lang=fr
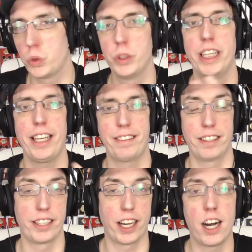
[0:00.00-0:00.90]
Toad,
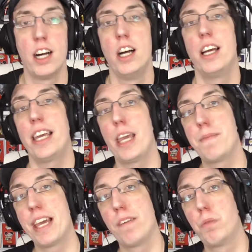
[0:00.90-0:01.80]
etc. Et eh
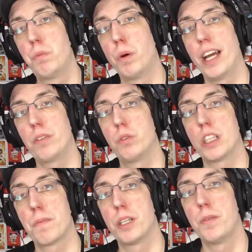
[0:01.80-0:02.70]
bien, vous pourrez tout
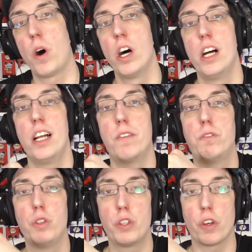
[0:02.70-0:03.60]
simplement
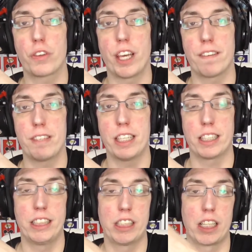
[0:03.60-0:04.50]
vous en
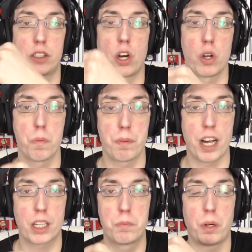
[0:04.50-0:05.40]
servir déjà dans le
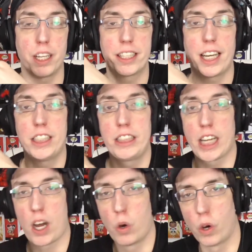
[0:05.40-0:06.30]
parc pour
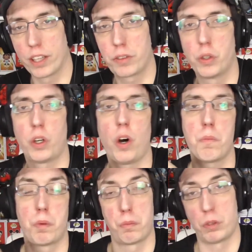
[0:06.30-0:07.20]
interagir au
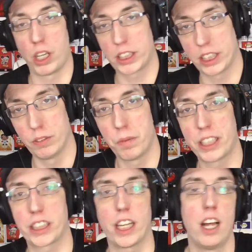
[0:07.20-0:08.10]
restaurant, pour pouvoir acheter vos
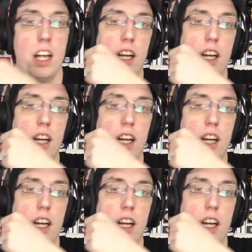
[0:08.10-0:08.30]
machins,